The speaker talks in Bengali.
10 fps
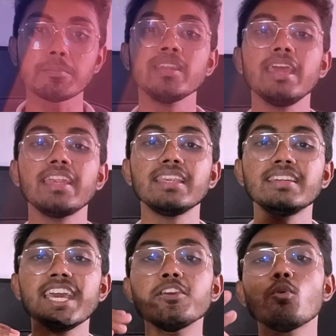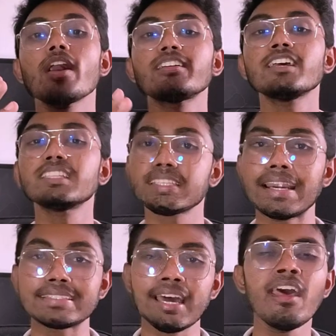যাবেন একটি টেন ওয়ার্টের
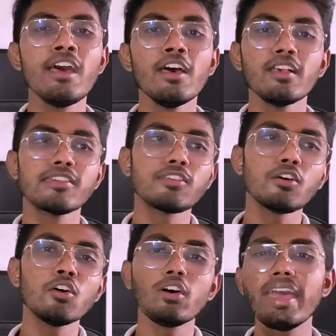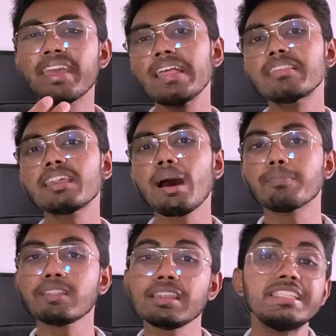চার্জার সো এই ক্ষেত্রে
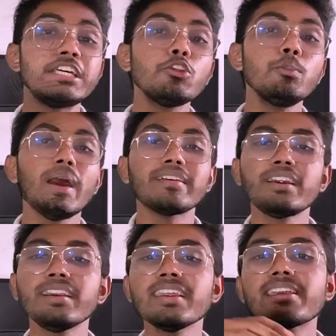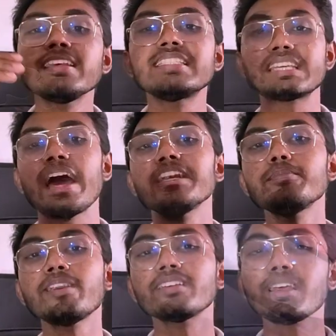আপনাদের যেহেতু ব্যাটারিটি একটি জায়েন্ট
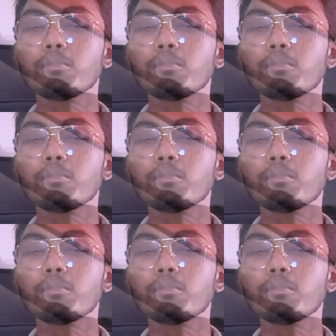ব্যাটারি